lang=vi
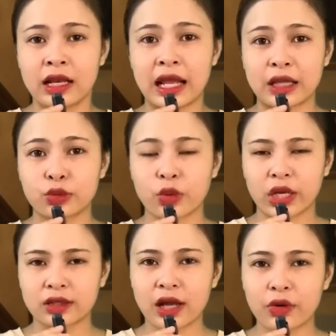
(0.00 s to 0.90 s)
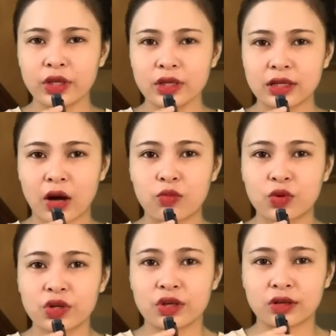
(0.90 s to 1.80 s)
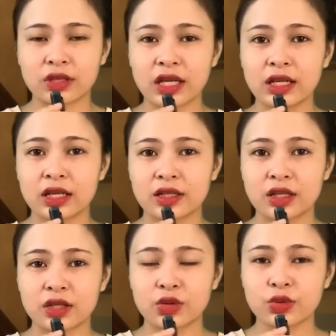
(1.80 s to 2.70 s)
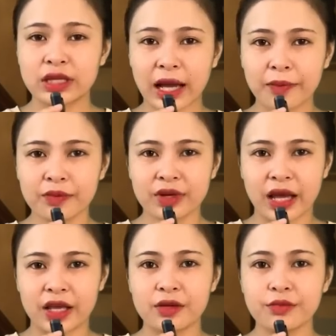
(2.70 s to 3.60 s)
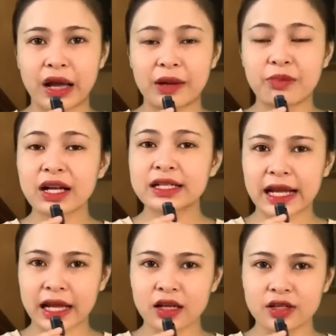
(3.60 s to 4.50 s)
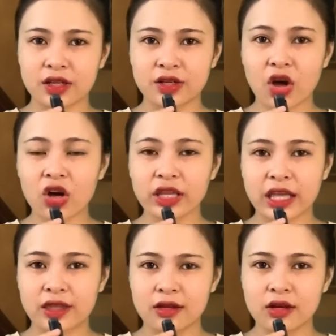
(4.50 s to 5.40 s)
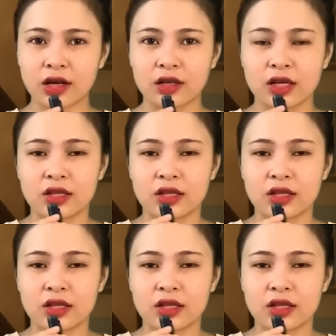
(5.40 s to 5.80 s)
là tuyệt đối không có được đi lên trên núi Cấm để mà bắt rắn ở trên đó nghe chưa.